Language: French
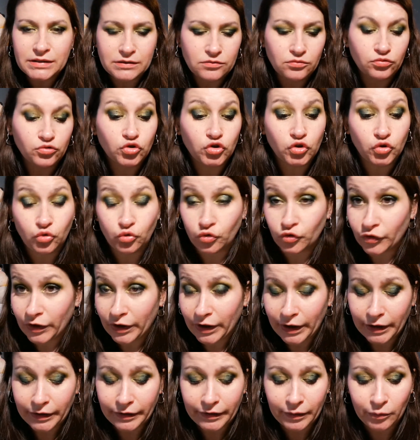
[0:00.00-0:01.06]
Donc, c'est une
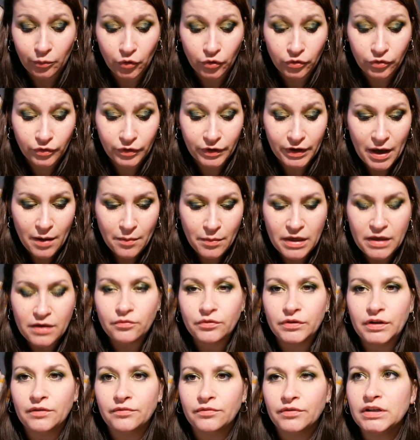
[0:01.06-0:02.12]
très, très bonne gamme. Et
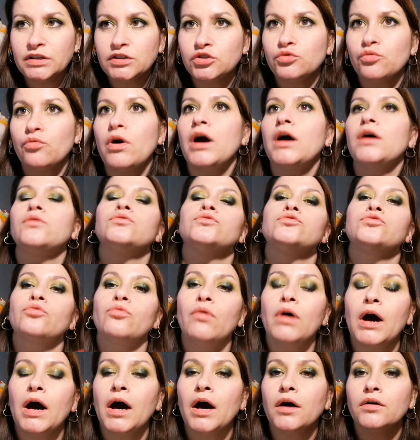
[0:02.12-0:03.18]
on avait, je crois, euh,
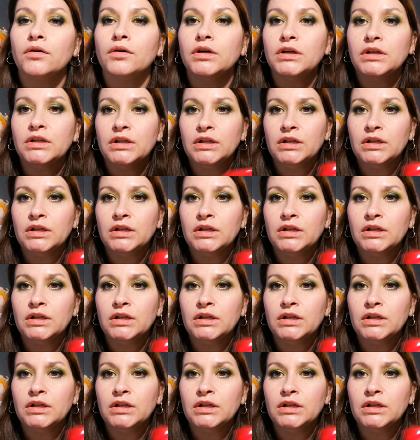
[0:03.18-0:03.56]
euh,